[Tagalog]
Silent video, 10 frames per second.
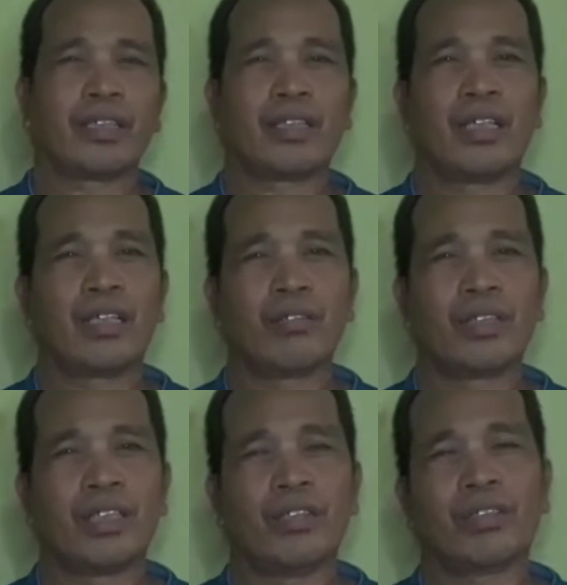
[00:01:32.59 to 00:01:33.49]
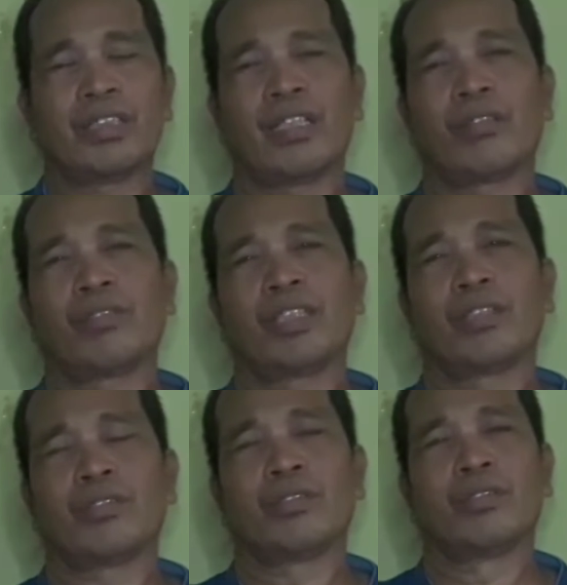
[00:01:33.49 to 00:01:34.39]
aking gagawin ngayon sa araw na
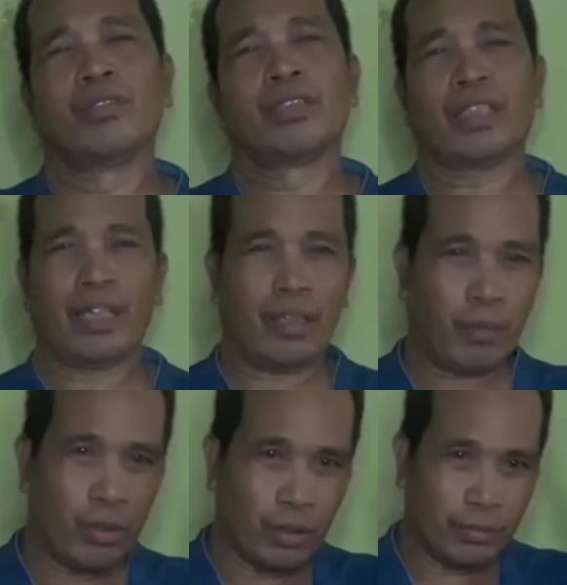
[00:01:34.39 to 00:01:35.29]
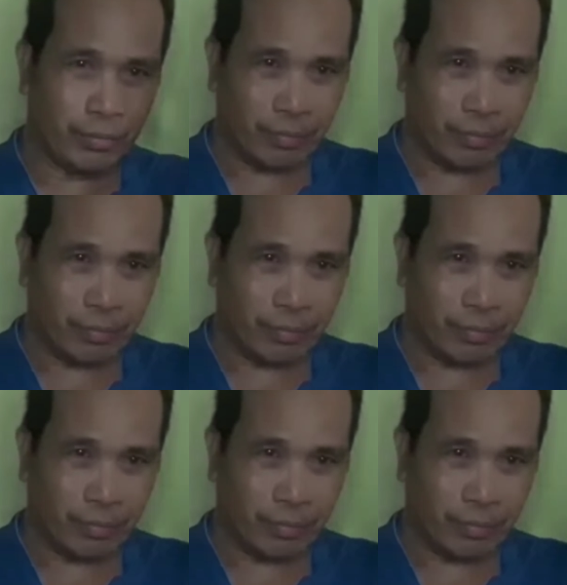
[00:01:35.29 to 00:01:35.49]
ito. Tara na po!